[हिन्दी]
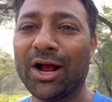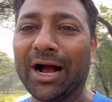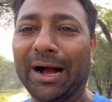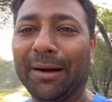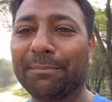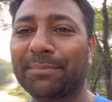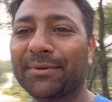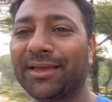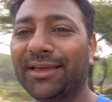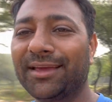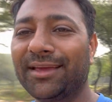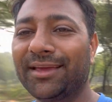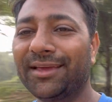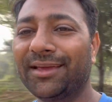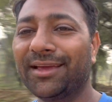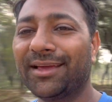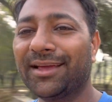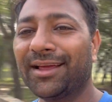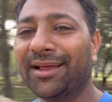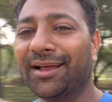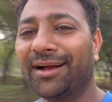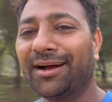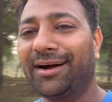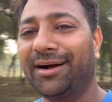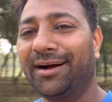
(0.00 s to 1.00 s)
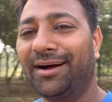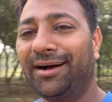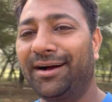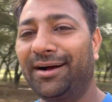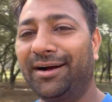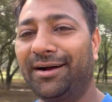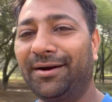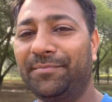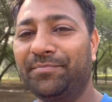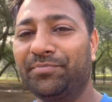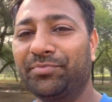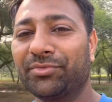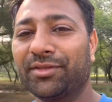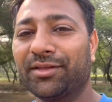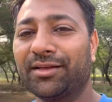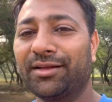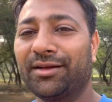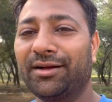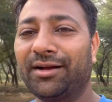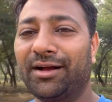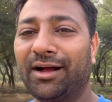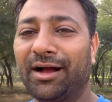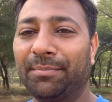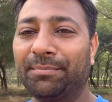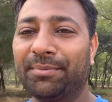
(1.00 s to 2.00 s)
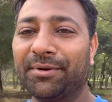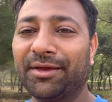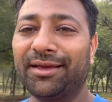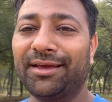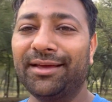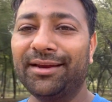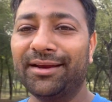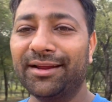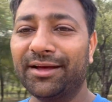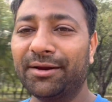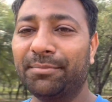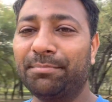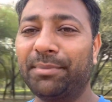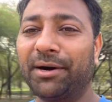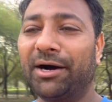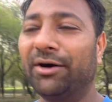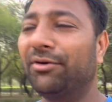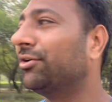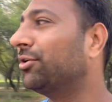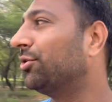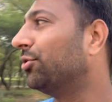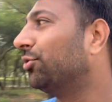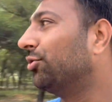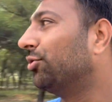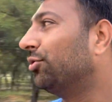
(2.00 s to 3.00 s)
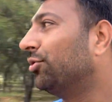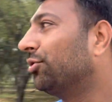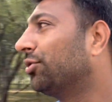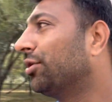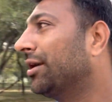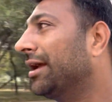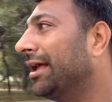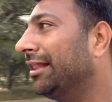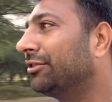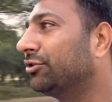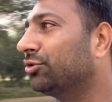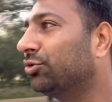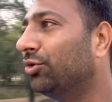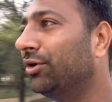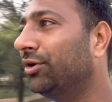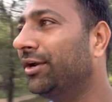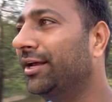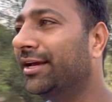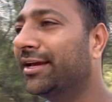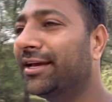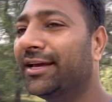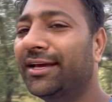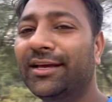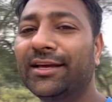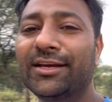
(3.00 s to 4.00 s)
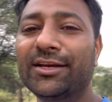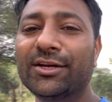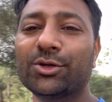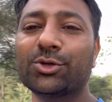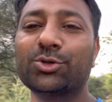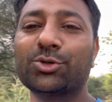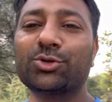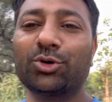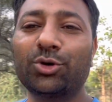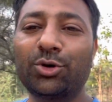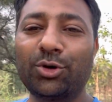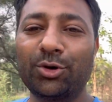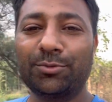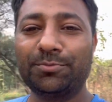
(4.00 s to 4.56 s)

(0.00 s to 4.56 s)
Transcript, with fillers: आपकी आ, आपकी इनर पावर हो हेल्थ को लेके सो